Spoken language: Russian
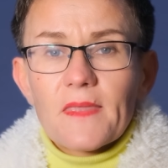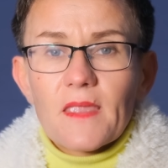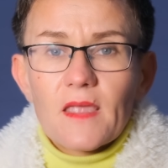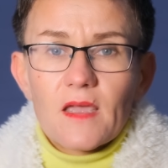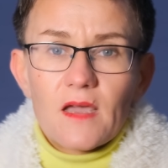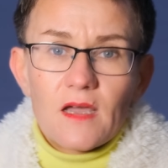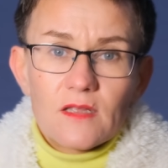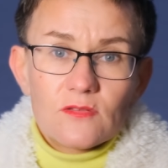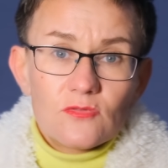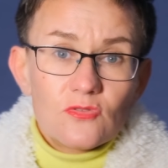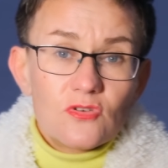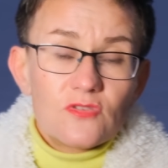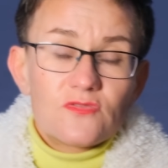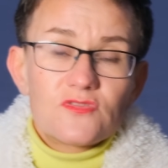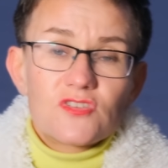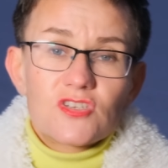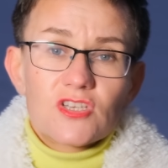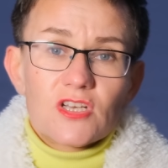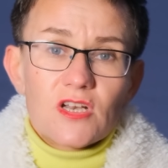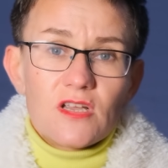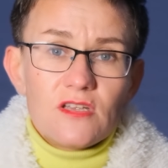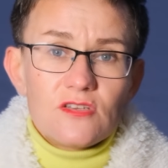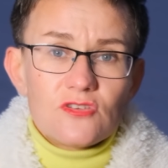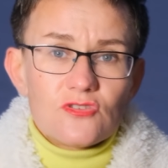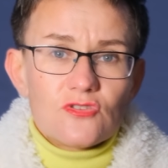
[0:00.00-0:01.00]
которых
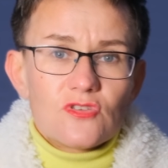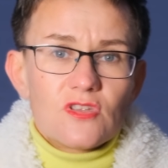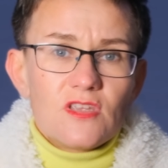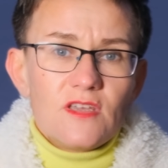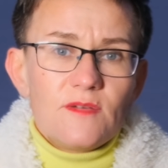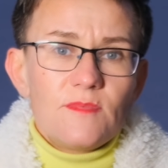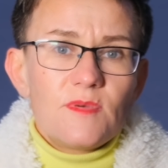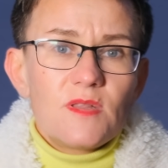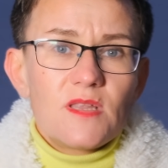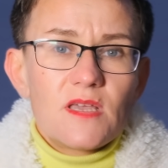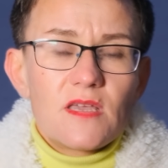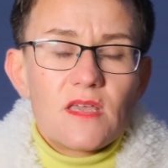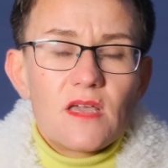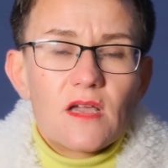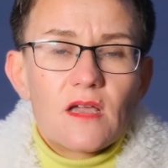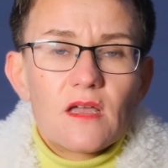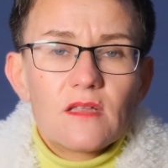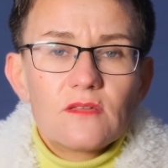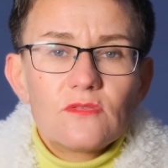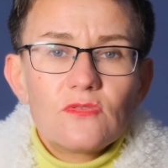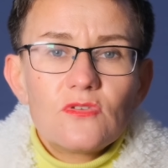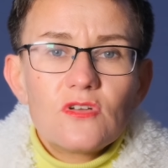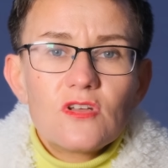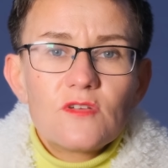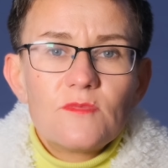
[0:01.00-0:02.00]
вчера еще не было и о
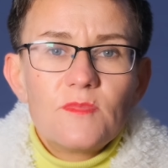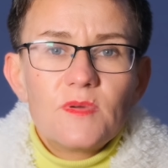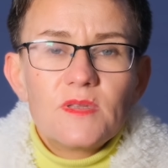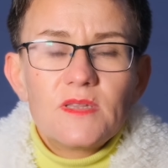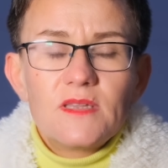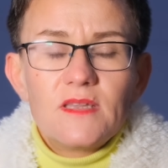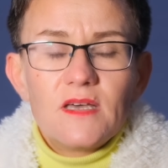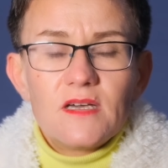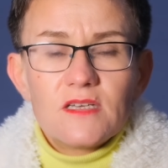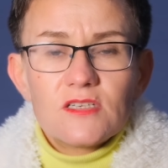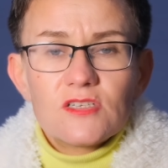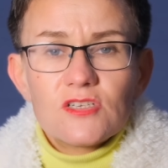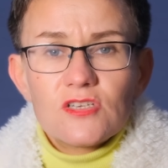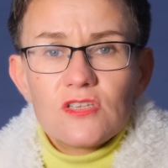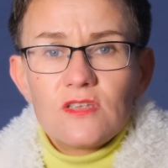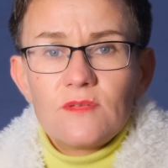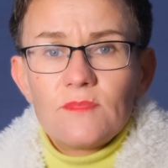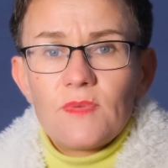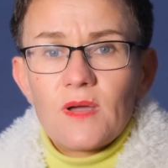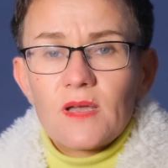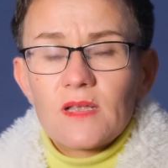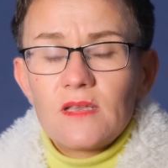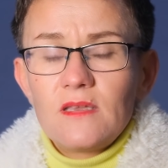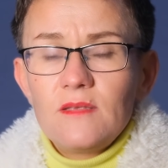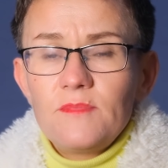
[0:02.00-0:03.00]
которых мы даже не
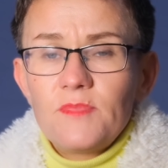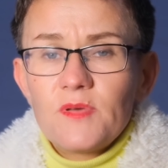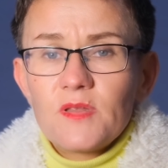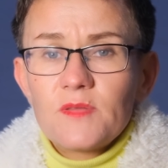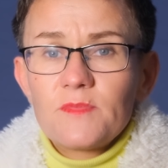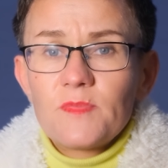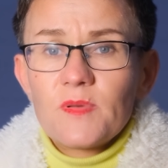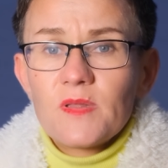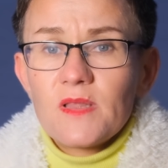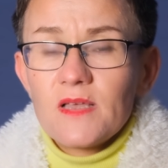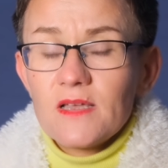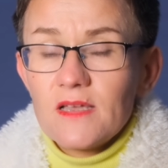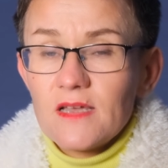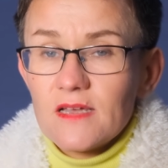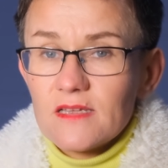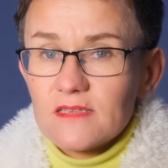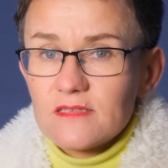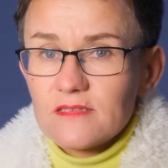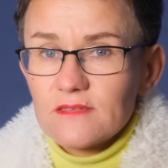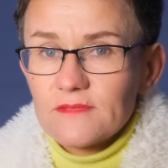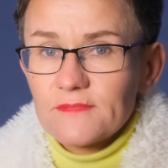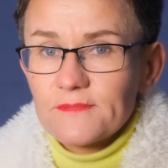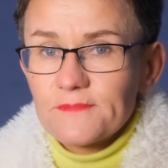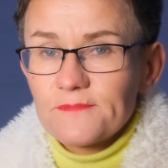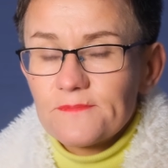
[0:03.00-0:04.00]
могли
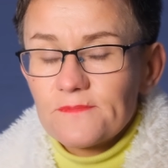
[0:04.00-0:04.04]
предполагать.